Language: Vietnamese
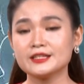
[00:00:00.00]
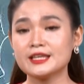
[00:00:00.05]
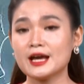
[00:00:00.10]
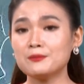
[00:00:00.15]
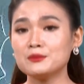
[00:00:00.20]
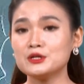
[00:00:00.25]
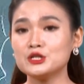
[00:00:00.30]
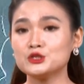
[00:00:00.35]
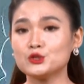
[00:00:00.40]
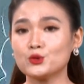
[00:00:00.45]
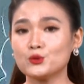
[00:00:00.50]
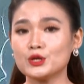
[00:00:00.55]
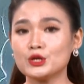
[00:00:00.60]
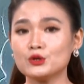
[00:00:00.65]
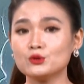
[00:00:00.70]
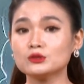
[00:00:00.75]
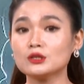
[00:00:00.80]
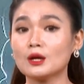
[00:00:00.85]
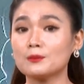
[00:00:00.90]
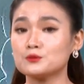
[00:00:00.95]
Thời gian mưa chủ
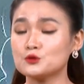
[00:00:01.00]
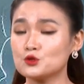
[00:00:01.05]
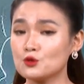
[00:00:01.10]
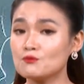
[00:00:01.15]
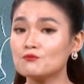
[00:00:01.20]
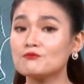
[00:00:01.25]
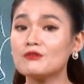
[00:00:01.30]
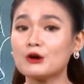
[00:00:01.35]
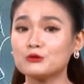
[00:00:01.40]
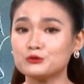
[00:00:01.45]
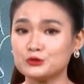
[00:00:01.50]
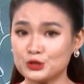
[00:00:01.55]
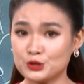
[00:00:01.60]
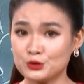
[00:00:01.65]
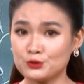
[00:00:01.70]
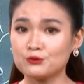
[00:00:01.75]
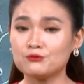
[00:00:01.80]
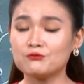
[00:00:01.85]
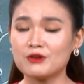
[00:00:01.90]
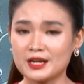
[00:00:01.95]
yếu tập trung vào
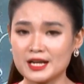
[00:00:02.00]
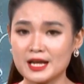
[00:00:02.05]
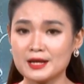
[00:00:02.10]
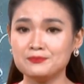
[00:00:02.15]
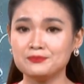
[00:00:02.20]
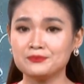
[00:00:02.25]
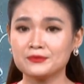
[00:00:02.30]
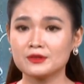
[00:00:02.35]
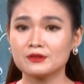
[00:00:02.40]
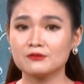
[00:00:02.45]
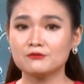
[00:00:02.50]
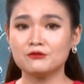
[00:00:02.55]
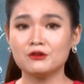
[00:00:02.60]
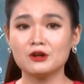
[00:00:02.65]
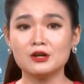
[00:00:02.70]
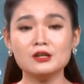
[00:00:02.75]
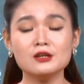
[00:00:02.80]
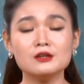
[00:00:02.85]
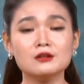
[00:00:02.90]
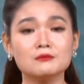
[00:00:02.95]
chiều và đêm,
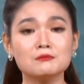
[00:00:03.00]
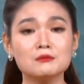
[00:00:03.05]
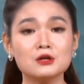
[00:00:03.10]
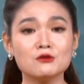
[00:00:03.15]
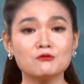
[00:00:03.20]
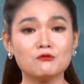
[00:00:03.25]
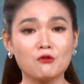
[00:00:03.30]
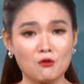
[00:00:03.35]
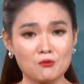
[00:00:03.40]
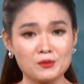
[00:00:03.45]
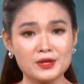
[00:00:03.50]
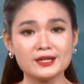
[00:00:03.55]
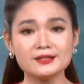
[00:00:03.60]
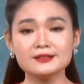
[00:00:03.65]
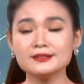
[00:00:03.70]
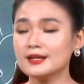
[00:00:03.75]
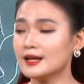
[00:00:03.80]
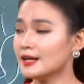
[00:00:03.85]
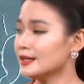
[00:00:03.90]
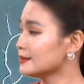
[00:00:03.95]
với lượng mưa phổ
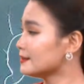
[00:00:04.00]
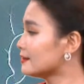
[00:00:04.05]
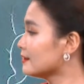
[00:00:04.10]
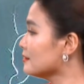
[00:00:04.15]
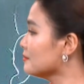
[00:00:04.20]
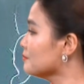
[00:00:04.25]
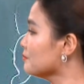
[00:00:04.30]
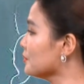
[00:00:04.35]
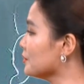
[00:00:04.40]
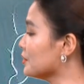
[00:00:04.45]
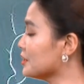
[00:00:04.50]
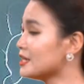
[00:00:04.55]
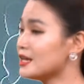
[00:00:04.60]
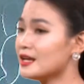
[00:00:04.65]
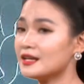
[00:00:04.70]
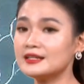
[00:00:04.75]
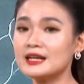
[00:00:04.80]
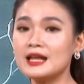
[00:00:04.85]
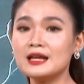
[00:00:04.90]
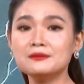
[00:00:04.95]
biến từ mười
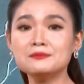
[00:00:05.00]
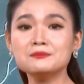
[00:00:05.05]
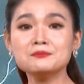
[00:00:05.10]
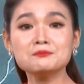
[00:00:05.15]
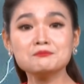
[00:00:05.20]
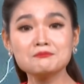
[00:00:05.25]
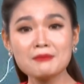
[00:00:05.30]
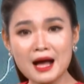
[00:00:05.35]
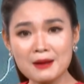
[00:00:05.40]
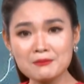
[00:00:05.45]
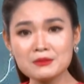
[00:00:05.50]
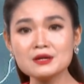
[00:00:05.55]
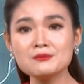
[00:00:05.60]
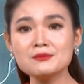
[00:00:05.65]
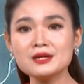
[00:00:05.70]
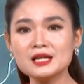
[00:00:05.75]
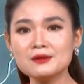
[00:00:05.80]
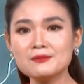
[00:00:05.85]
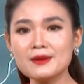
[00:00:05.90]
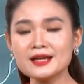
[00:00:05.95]
đến ba mươi
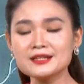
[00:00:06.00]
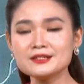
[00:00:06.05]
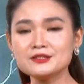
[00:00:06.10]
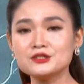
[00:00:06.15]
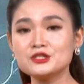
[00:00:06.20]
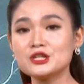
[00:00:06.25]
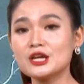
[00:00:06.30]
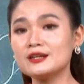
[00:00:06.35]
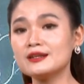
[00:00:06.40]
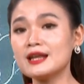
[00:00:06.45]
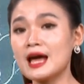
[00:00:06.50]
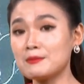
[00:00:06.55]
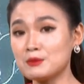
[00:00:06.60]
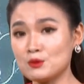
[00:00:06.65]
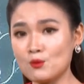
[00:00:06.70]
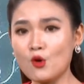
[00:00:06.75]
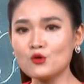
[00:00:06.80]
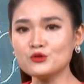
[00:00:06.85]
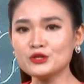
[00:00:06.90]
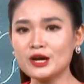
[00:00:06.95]
mi-li-mét trên hai
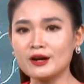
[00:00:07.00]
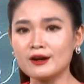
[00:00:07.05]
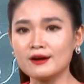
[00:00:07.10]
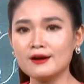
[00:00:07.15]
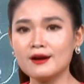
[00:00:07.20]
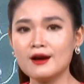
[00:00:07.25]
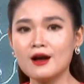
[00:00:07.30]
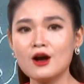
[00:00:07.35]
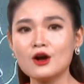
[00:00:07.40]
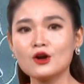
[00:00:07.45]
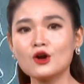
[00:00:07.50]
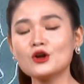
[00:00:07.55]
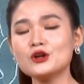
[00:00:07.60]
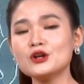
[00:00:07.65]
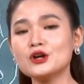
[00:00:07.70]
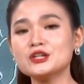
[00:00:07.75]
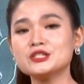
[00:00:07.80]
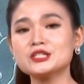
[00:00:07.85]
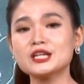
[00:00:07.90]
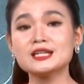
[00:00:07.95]
mươi bốn giờ, có
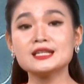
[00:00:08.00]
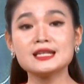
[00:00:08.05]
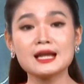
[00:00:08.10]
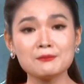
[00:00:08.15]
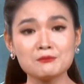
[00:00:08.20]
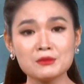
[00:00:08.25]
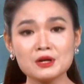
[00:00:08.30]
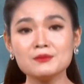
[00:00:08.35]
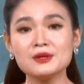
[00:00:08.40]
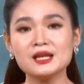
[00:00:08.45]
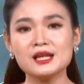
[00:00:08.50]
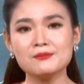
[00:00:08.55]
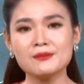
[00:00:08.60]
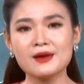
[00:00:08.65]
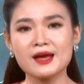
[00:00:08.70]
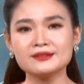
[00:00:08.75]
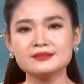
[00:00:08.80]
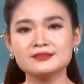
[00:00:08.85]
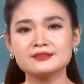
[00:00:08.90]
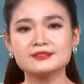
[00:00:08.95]
nơi trên năm mươi
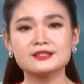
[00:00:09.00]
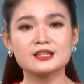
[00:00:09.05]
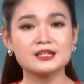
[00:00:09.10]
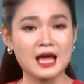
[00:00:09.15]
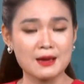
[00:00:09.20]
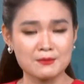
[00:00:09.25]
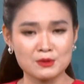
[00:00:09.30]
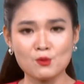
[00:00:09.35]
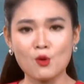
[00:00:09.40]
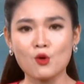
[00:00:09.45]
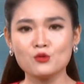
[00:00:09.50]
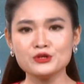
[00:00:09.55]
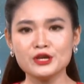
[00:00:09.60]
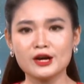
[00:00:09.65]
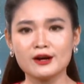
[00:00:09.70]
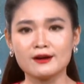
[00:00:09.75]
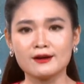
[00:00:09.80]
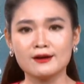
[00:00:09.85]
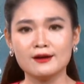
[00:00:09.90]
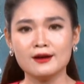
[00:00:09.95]
mi-li-mét trên hai mươi bốn
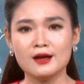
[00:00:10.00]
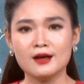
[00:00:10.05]
giờ.